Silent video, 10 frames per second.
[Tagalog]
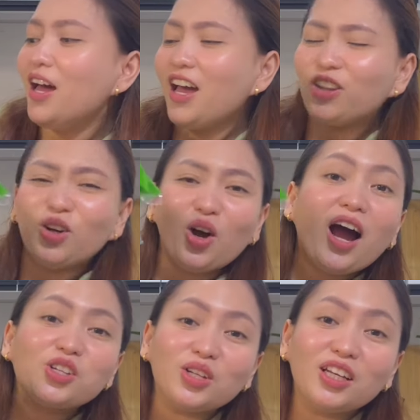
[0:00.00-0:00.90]
Ito,
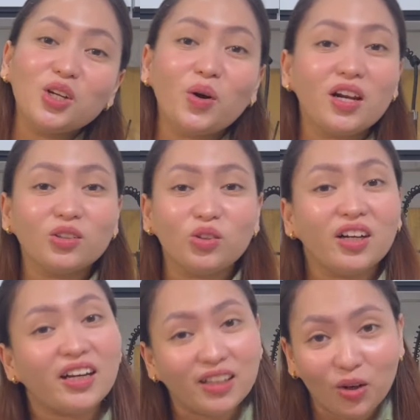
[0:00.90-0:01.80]
actually, kinuha lang to
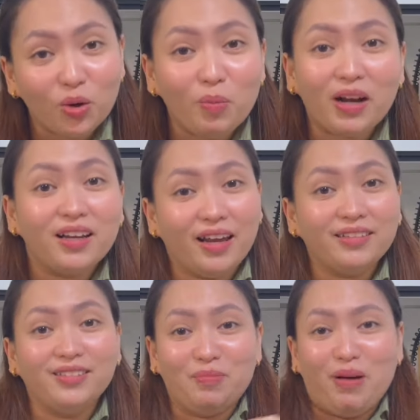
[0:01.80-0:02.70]
ng anak ko magaling,
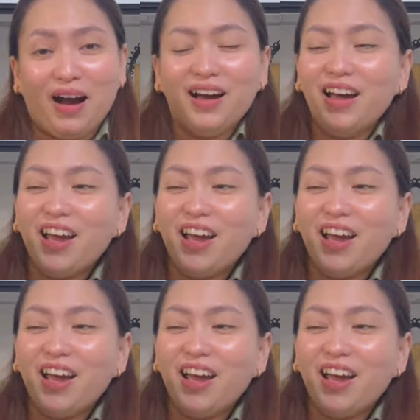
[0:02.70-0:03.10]
di ba?